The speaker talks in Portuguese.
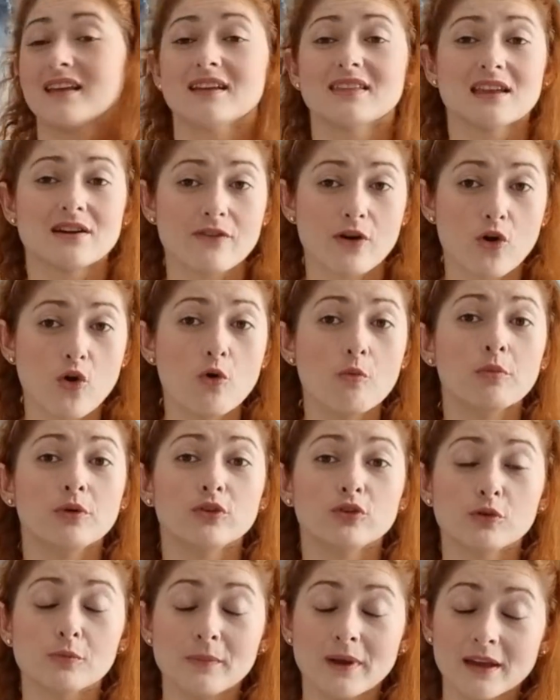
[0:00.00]
ela estava com
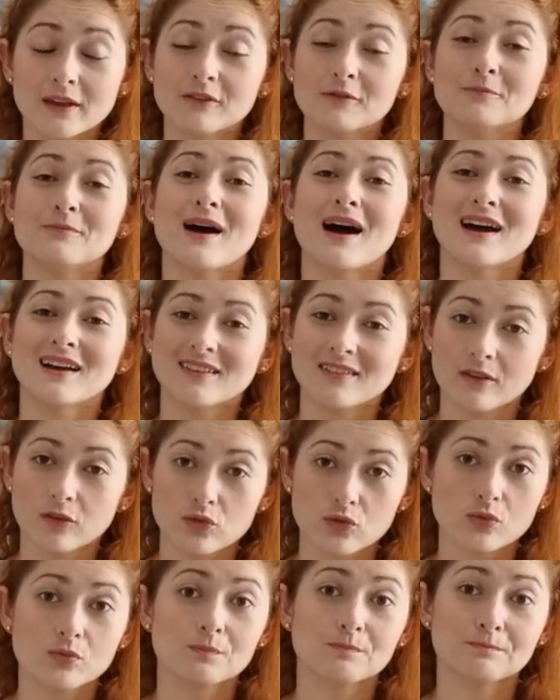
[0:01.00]
muito medo, mas
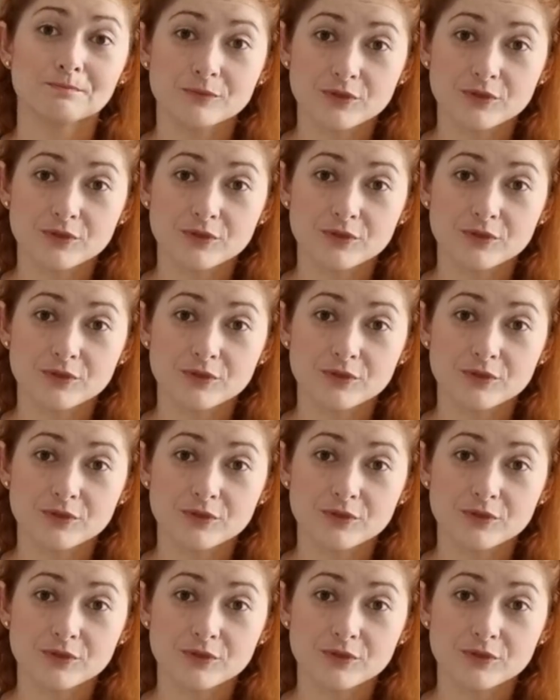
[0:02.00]
isso